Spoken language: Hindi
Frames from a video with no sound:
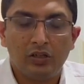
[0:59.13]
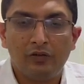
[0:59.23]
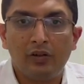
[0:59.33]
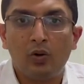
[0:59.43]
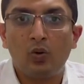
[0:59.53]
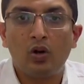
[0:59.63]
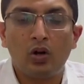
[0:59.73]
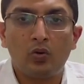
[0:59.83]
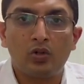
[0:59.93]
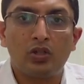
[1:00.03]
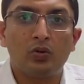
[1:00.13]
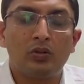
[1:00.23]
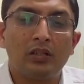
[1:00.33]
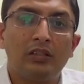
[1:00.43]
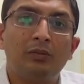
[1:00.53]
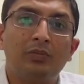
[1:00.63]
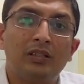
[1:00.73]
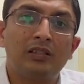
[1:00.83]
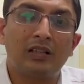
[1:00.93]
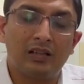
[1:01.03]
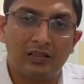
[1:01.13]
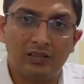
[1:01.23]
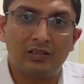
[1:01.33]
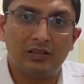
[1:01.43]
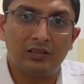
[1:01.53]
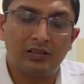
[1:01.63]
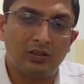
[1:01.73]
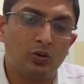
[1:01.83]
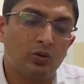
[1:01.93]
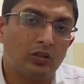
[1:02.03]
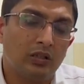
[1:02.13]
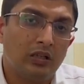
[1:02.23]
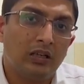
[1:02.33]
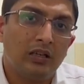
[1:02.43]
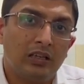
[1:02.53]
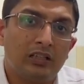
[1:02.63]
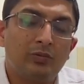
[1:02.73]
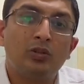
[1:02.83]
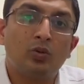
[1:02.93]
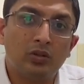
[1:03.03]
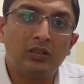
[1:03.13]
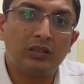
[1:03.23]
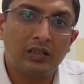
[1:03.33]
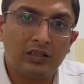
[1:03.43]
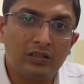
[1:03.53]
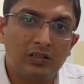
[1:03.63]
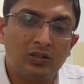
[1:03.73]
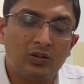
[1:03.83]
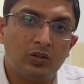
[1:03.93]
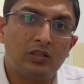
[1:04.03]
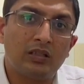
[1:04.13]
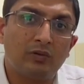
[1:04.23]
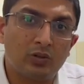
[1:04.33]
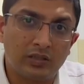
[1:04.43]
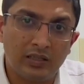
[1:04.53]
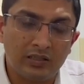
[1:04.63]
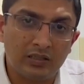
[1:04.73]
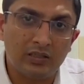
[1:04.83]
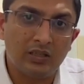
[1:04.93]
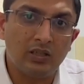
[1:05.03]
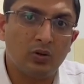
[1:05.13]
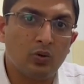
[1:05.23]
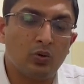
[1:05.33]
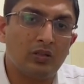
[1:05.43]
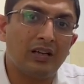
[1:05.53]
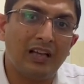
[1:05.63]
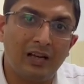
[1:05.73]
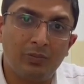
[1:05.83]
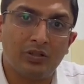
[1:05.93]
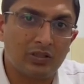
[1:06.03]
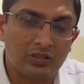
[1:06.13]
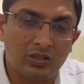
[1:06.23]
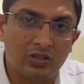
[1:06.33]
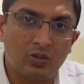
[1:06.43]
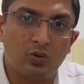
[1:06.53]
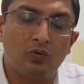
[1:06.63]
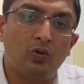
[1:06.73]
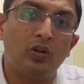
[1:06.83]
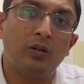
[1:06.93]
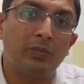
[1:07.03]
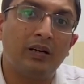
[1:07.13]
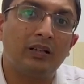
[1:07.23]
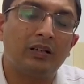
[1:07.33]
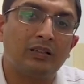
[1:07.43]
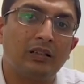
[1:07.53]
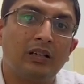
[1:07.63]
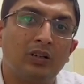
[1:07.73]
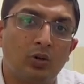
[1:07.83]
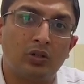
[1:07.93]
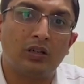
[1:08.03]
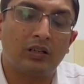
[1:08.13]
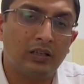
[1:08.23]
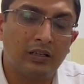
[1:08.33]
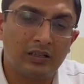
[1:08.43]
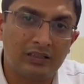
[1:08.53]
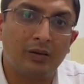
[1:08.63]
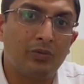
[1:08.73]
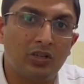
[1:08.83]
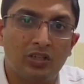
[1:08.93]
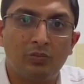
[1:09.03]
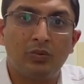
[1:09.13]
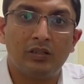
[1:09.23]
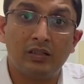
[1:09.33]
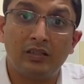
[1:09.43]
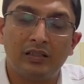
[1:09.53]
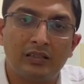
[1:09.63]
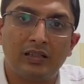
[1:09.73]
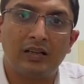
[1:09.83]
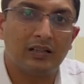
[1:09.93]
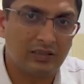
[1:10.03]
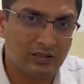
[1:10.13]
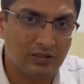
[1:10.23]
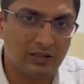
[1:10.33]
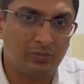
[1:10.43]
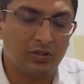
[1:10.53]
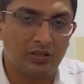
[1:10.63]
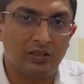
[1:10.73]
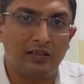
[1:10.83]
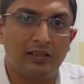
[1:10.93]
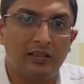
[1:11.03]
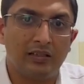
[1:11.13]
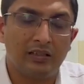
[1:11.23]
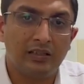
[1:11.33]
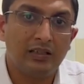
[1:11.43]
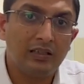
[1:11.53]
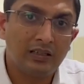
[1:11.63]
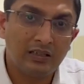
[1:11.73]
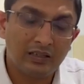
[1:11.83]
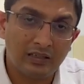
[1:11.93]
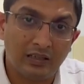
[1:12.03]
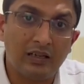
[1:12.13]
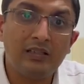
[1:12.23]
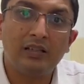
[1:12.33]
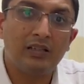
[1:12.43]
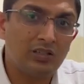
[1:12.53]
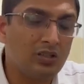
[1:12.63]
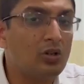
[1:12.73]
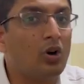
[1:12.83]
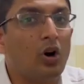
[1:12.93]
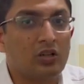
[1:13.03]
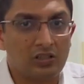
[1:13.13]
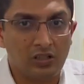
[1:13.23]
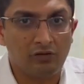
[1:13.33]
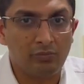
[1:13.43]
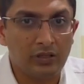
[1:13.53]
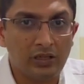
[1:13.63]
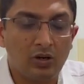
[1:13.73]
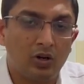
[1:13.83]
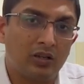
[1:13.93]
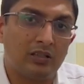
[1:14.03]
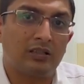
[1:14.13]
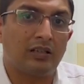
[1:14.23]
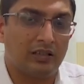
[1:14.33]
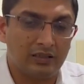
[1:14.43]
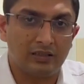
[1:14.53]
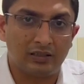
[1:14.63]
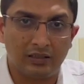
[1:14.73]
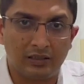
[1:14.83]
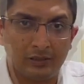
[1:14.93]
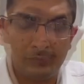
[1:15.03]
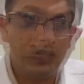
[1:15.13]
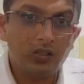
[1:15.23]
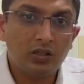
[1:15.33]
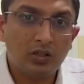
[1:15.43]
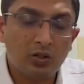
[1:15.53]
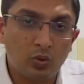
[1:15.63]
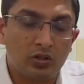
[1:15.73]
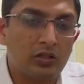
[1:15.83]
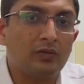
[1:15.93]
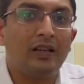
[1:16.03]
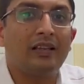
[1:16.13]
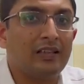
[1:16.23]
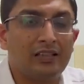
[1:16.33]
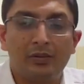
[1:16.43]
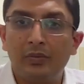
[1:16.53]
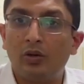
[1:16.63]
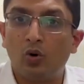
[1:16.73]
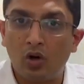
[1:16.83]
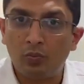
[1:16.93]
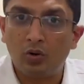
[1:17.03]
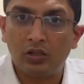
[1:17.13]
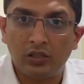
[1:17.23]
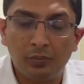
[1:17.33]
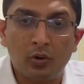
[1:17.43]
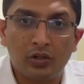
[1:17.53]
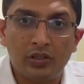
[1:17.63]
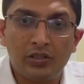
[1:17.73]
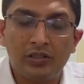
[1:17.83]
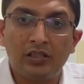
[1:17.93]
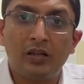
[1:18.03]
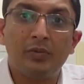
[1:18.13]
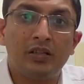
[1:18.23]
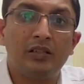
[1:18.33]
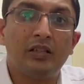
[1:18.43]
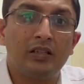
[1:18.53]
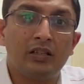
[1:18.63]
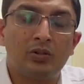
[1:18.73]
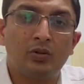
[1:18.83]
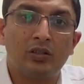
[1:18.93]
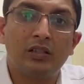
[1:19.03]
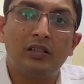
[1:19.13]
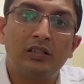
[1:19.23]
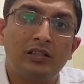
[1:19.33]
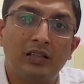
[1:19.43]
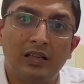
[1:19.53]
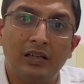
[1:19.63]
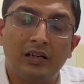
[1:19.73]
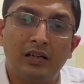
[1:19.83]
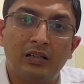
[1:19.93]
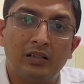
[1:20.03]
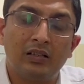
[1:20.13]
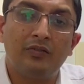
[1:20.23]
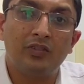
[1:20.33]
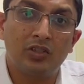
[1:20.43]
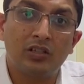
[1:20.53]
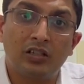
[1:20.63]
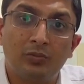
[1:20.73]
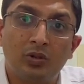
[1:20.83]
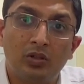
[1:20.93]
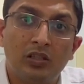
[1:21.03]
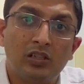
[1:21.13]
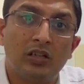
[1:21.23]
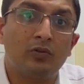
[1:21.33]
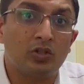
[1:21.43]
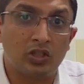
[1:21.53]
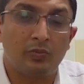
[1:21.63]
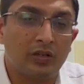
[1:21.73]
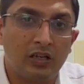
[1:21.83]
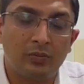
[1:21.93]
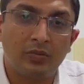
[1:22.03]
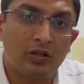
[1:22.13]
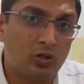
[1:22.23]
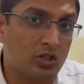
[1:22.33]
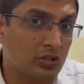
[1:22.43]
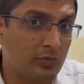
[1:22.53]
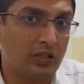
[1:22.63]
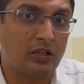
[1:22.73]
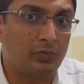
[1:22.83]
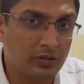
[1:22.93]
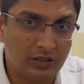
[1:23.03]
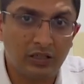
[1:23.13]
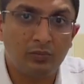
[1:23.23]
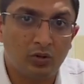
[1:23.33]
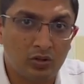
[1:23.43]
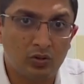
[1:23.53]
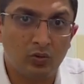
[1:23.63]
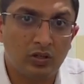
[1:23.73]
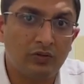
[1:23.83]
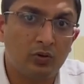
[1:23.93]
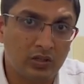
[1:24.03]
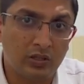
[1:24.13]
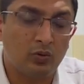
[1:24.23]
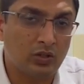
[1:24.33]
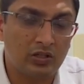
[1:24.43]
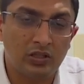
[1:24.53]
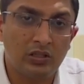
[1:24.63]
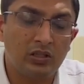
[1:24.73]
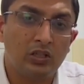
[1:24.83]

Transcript: फिर लोगों का क्वेश्चन होता है कि हम किस तरह की सर्जरी करें तो इसमें दो तीन तरह की सर्जरी हैं चाहे वो स्लिंग सर्जरी हो या एल पी रिसेक्शन हो वो डिपेंड करता है कि डॉक्टर के एग्जामिनेशन पे कि किस तरह की सर्जरी पेशेंट के लिए करी जानी चाहिए और सेफ़ भी है और किस तरीके से करनी है टोसिस वाले केसेस में एक और बहुत इंपॉर्टेंट चीज़ है हमें ये देखने की ज़रूरत है किसी एक आंख की विजन कम तो नहीं है चाहे वो चश्मे का नंबर है तो चश्मे का नंबर देना बहुत ज़रूरी है वो चेक होना चाहिए